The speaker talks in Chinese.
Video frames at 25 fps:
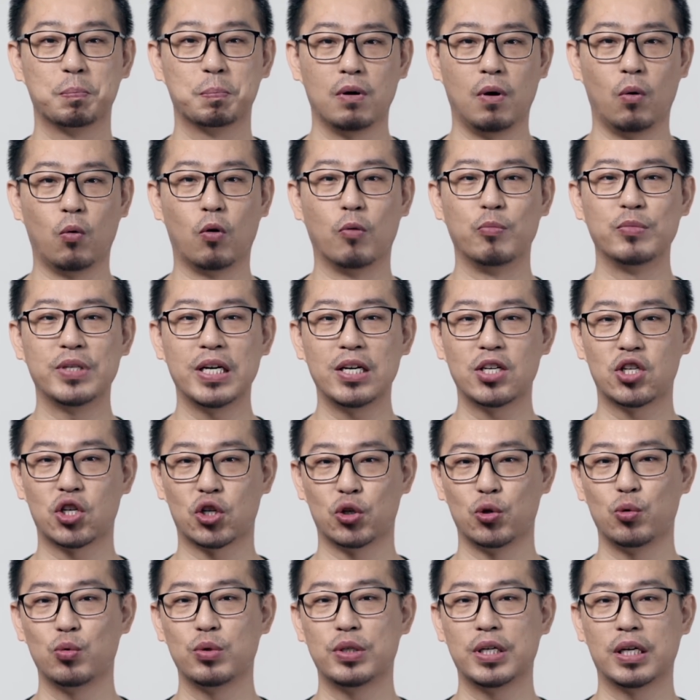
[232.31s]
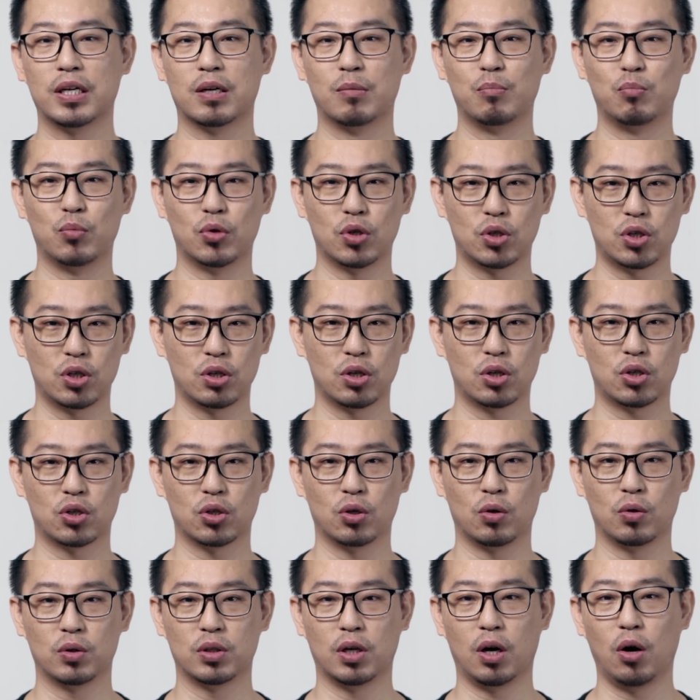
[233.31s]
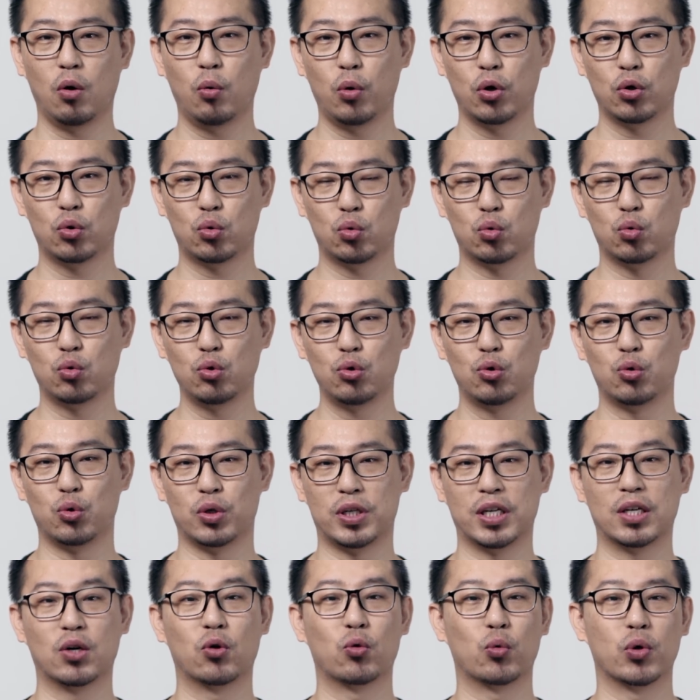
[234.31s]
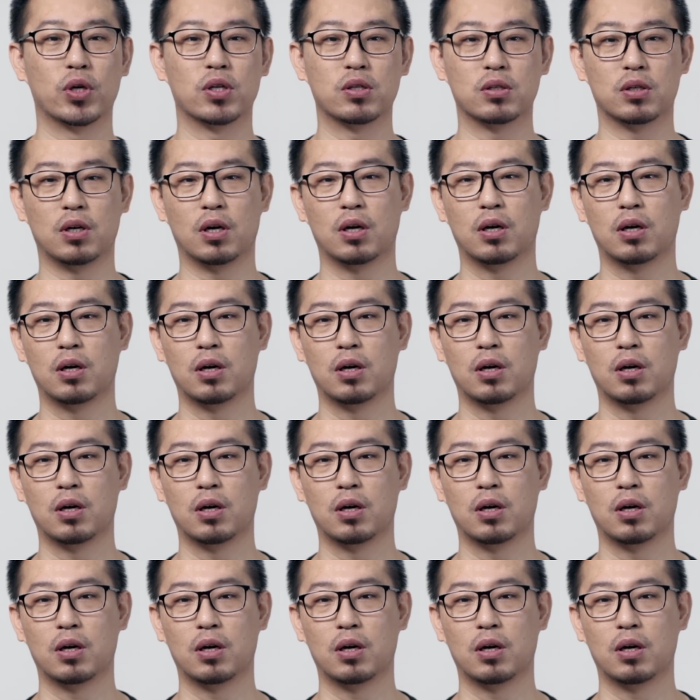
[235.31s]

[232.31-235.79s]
我们在使用这个模式的时候呢，会读取这个规则，